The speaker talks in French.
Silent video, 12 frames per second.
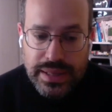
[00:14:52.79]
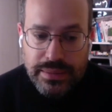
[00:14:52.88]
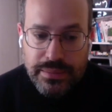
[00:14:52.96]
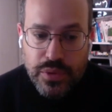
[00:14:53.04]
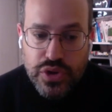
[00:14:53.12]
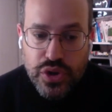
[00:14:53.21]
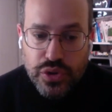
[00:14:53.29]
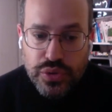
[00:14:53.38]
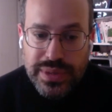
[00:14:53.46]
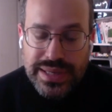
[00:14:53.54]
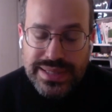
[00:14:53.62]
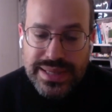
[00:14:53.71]
Mais
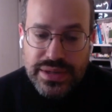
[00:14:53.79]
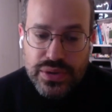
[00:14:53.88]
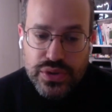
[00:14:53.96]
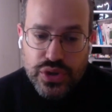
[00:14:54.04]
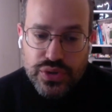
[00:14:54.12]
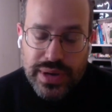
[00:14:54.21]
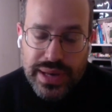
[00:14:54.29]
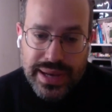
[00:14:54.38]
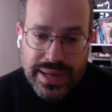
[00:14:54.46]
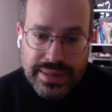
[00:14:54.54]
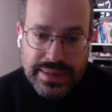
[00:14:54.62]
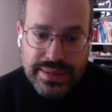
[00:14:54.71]
aujourd'hui, les agences, quand je vois la
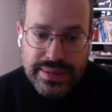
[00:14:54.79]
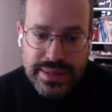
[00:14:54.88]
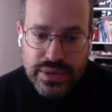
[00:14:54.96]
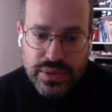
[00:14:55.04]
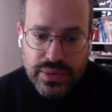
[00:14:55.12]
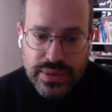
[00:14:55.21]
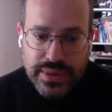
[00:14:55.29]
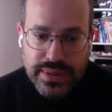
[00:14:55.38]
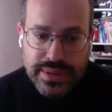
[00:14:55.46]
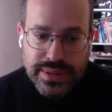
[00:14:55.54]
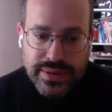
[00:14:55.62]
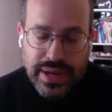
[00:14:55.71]
réalité des
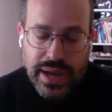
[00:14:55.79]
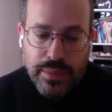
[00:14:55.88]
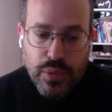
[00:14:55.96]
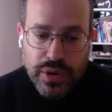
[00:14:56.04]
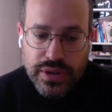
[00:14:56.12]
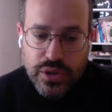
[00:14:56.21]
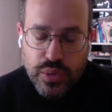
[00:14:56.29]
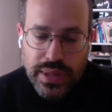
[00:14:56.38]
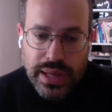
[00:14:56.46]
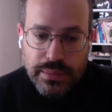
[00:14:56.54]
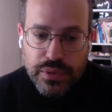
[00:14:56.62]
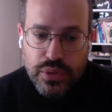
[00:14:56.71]
agences, c'est-à-dire à moins que tu aies
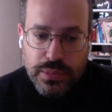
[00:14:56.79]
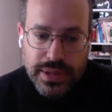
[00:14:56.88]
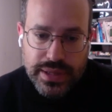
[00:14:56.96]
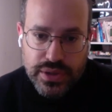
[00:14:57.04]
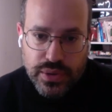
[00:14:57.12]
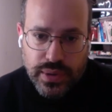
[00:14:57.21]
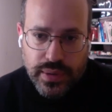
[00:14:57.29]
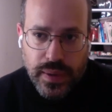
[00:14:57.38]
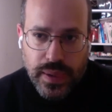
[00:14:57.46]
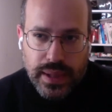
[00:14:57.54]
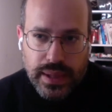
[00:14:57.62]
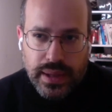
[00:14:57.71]
une âme de manager,
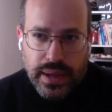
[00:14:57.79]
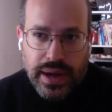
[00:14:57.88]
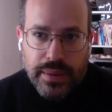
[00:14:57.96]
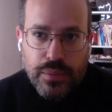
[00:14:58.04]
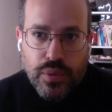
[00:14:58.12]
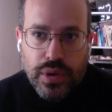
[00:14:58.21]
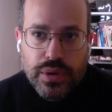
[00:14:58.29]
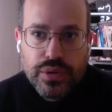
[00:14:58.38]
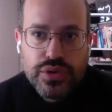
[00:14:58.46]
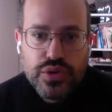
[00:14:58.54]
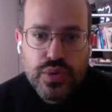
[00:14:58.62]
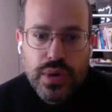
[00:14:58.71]
à moins
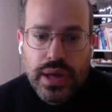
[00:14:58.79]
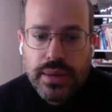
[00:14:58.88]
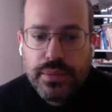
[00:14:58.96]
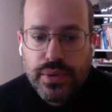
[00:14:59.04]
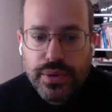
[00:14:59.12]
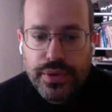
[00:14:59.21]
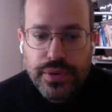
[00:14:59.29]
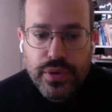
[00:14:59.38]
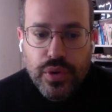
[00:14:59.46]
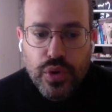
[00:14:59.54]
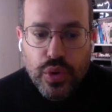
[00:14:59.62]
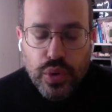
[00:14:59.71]
que tu aimes euh,
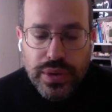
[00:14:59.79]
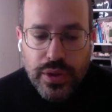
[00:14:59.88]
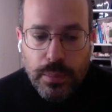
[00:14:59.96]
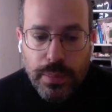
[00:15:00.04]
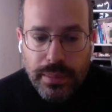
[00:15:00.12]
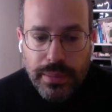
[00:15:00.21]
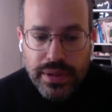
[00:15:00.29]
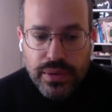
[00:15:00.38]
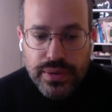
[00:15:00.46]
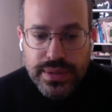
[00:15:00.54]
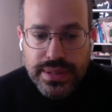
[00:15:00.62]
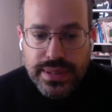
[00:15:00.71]
recruter en
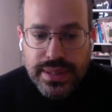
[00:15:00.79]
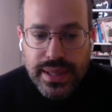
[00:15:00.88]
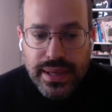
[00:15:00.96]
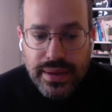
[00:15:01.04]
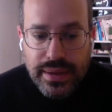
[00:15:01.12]
permanence, etc.